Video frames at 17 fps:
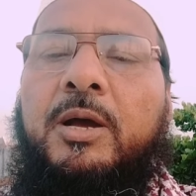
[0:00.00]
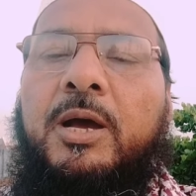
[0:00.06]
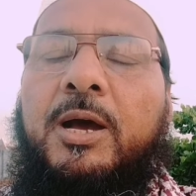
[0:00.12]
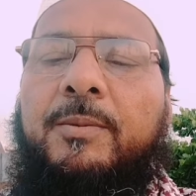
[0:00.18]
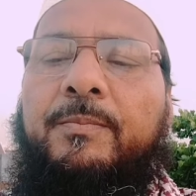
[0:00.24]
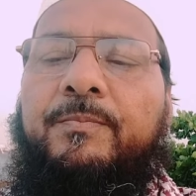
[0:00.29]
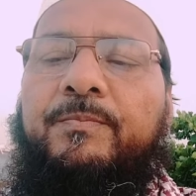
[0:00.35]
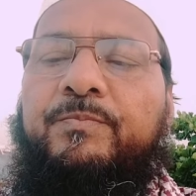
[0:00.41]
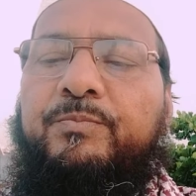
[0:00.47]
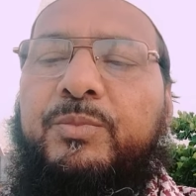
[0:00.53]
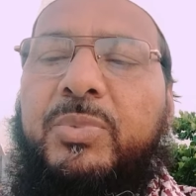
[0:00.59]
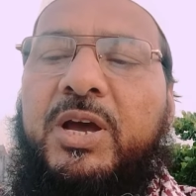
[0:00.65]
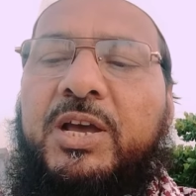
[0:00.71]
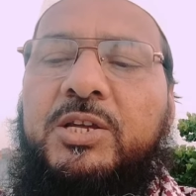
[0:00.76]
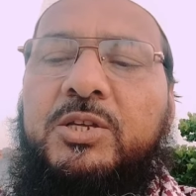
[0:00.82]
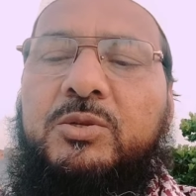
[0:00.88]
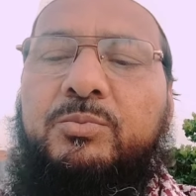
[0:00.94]
हम
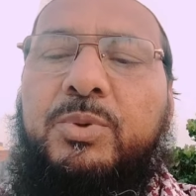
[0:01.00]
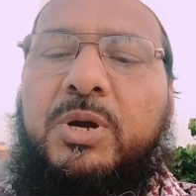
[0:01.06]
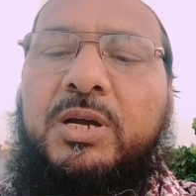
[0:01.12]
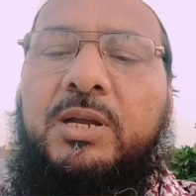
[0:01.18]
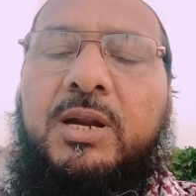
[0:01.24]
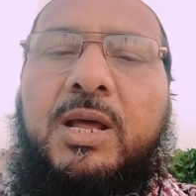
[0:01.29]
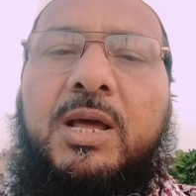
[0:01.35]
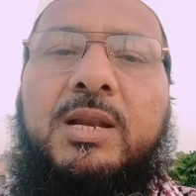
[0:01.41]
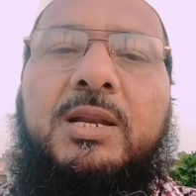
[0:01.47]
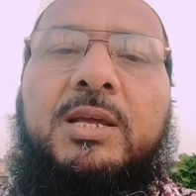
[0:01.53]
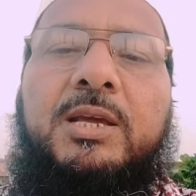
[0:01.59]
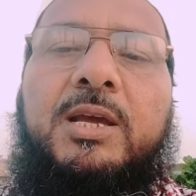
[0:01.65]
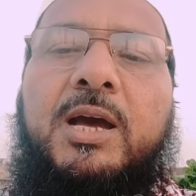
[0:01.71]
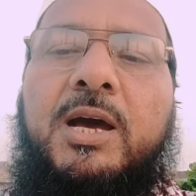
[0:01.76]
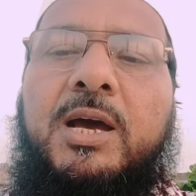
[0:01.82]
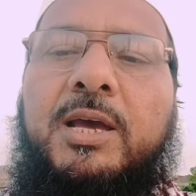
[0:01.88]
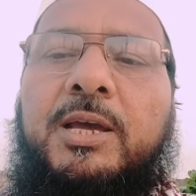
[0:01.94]
भैंस बकरा ले
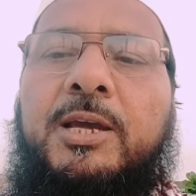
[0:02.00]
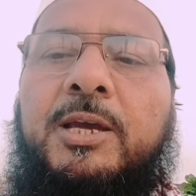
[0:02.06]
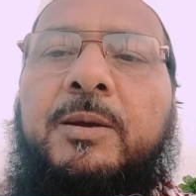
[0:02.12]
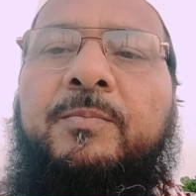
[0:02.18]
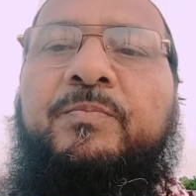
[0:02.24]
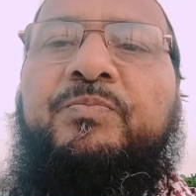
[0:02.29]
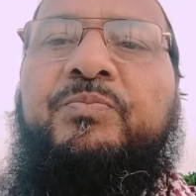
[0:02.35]
आए